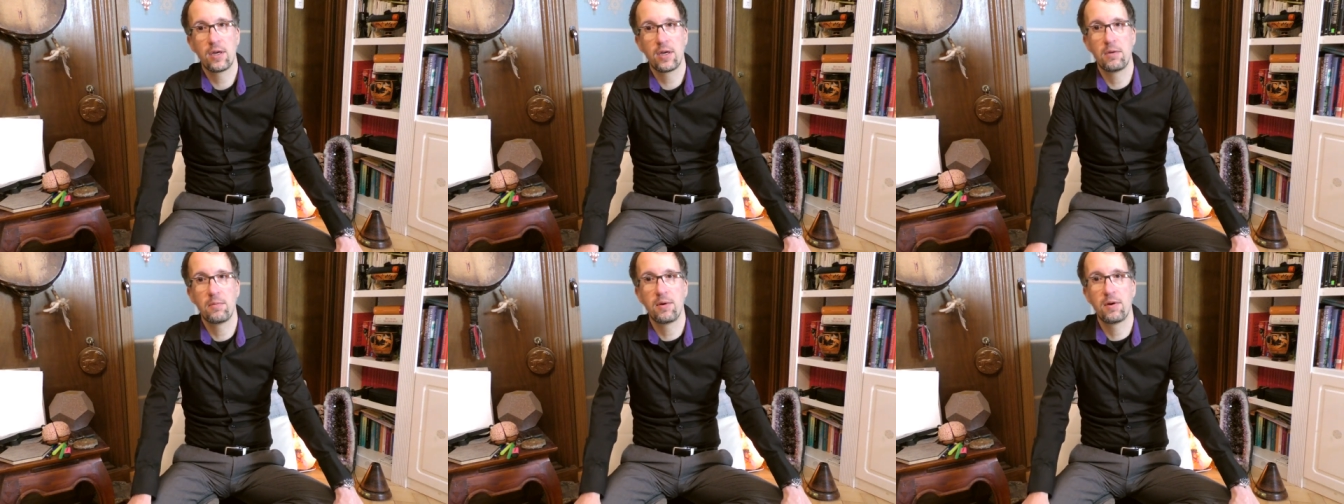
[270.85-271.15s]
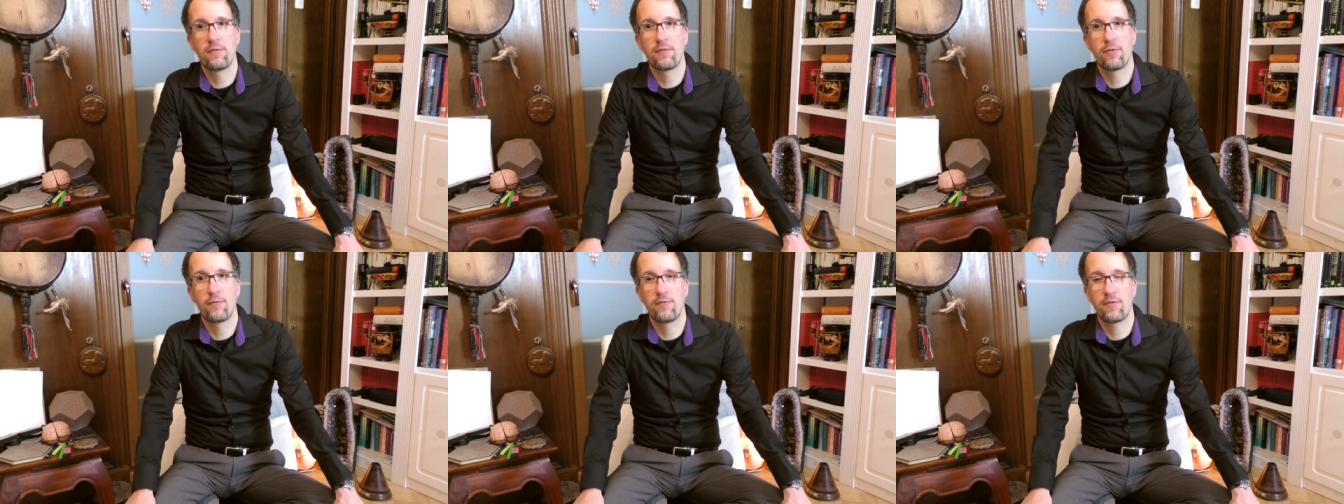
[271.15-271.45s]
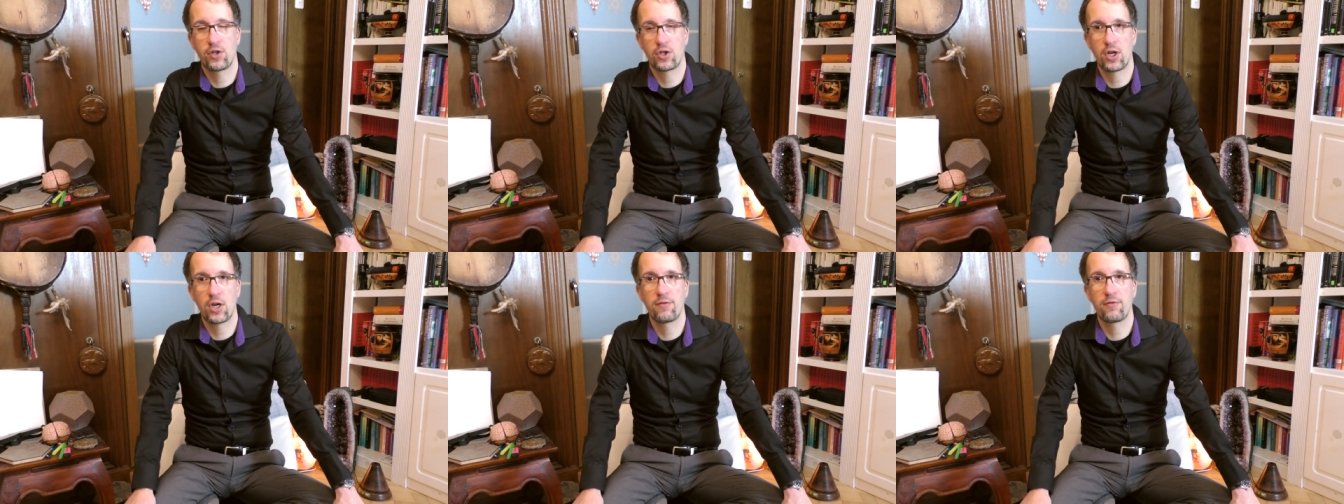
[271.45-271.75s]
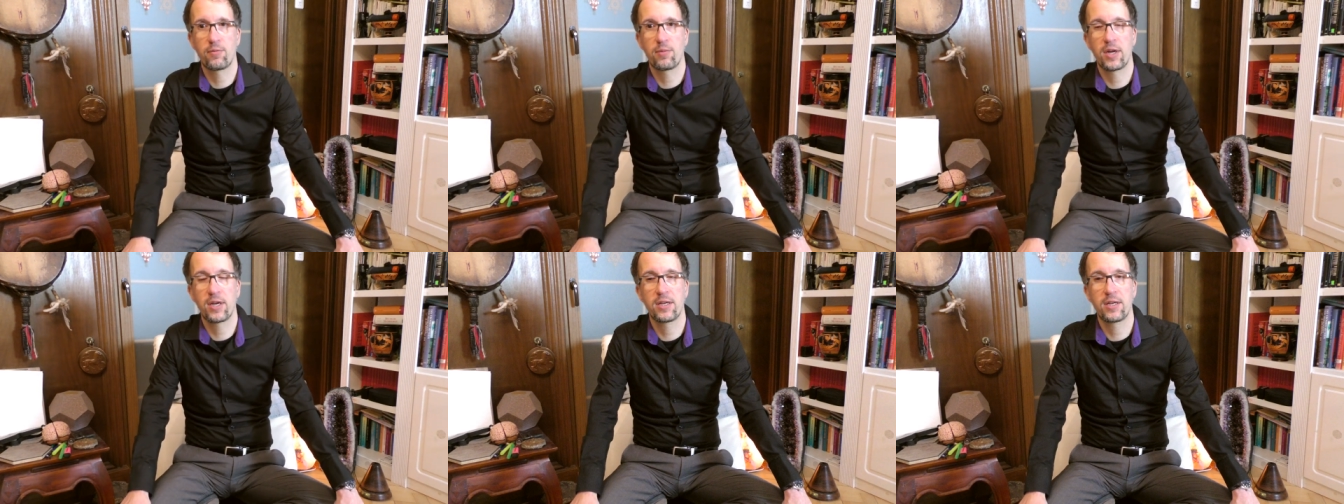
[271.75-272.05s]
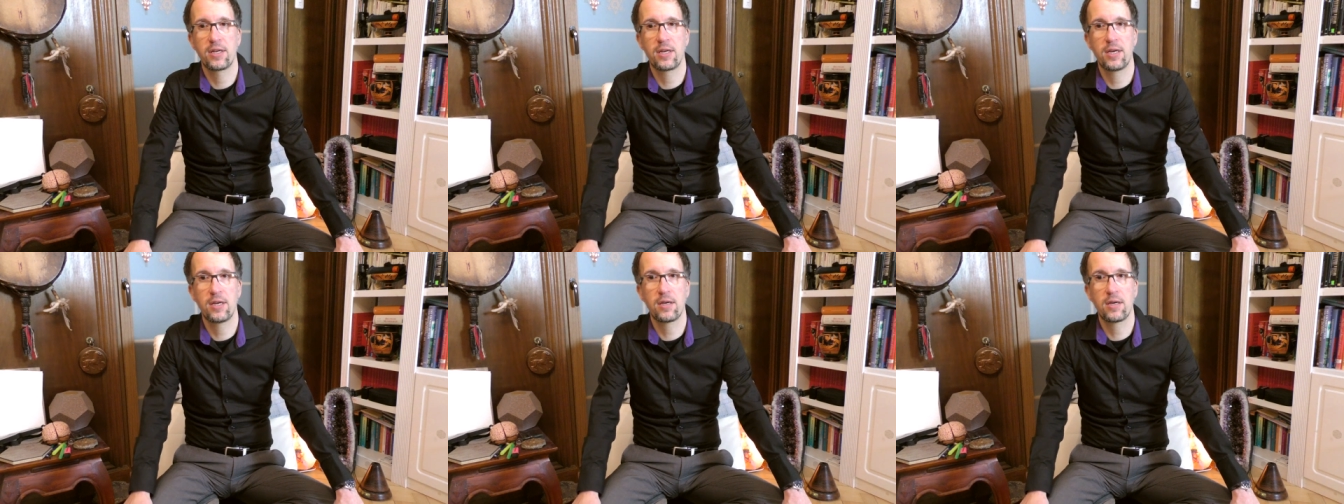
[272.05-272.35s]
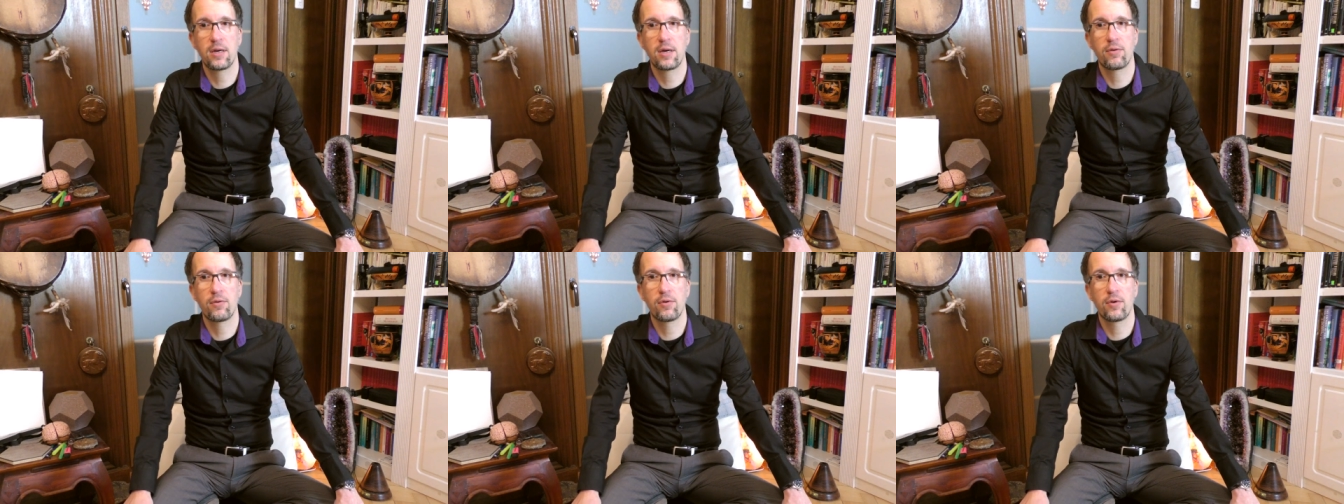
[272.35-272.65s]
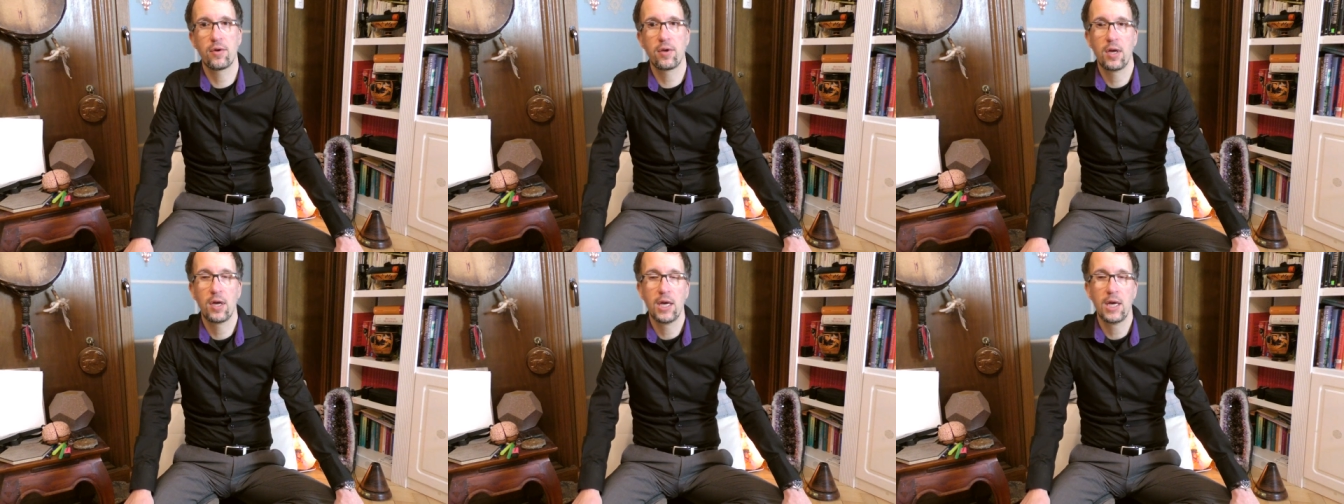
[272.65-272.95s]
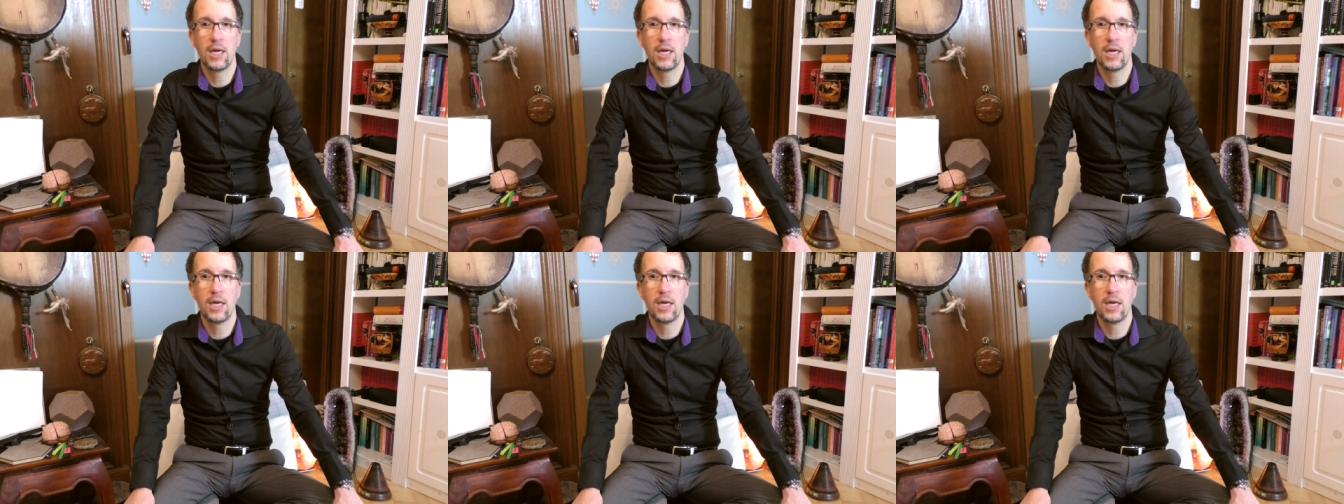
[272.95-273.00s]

immer vom, wahrscheinlich vom gleichen Täter. Und